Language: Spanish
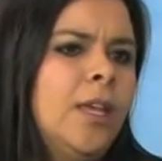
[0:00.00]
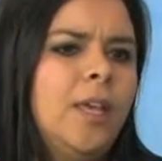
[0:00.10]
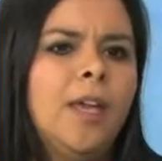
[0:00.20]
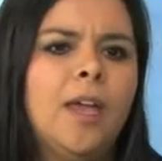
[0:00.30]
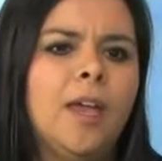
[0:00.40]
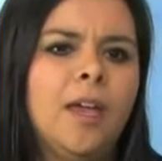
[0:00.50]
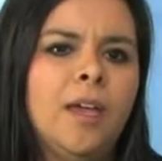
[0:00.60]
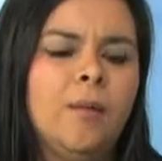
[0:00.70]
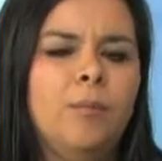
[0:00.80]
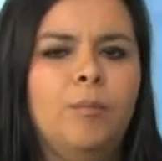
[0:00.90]
y
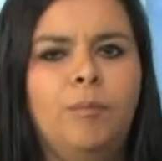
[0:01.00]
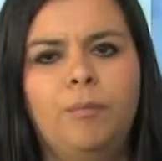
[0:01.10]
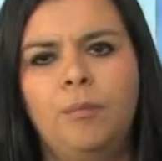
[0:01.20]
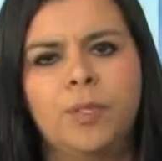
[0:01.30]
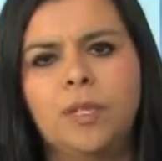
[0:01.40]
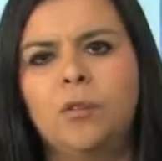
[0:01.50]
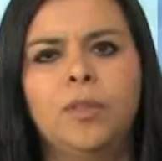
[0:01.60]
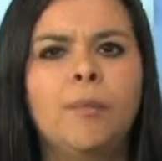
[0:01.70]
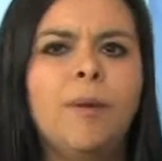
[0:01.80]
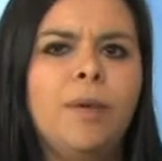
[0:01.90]
que pues era un
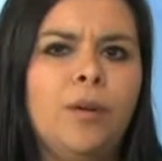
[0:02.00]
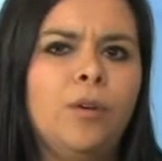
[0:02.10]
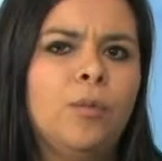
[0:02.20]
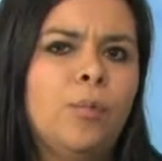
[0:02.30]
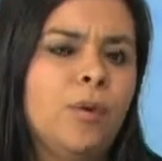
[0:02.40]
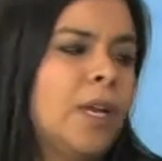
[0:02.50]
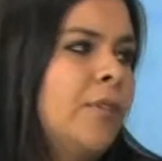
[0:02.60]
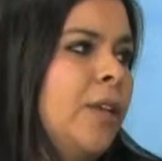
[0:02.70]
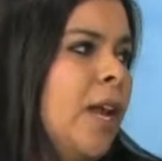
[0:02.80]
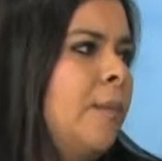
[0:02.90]
tema menor, porque
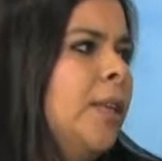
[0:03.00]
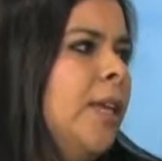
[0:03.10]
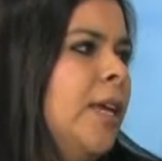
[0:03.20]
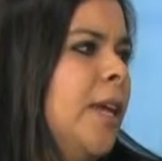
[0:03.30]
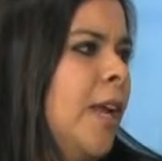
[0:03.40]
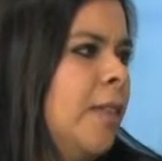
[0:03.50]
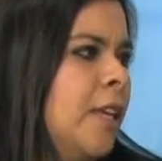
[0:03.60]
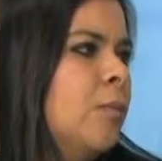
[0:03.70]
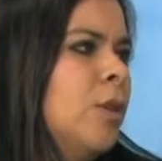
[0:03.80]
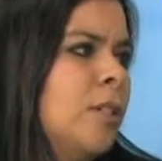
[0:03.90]
finalmente ella
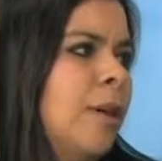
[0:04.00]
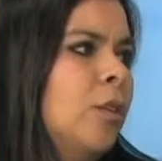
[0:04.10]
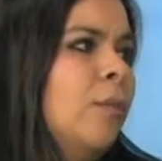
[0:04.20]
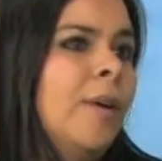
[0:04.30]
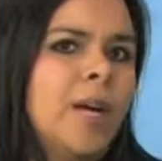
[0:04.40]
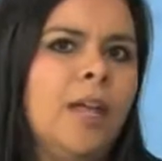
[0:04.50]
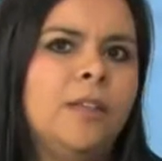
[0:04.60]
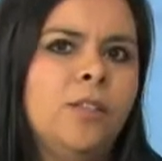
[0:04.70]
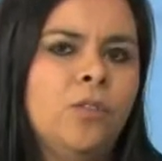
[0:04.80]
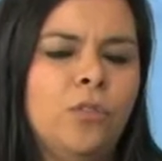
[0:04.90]
después iba a tomar la
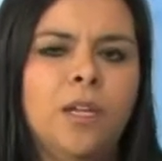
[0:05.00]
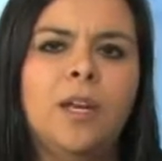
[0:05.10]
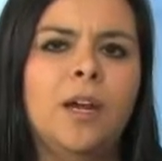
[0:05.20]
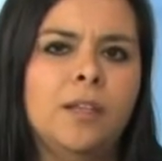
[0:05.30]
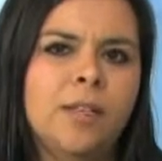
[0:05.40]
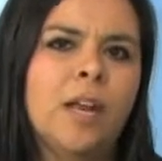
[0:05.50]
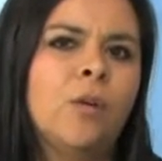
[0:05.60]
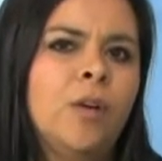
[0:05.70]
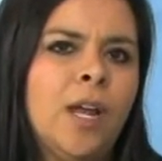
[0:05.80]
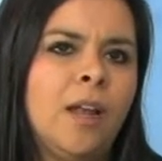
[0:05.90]
decisión de regresar
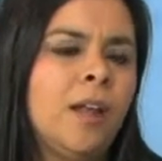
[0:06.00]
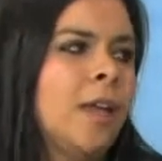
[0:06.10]
con él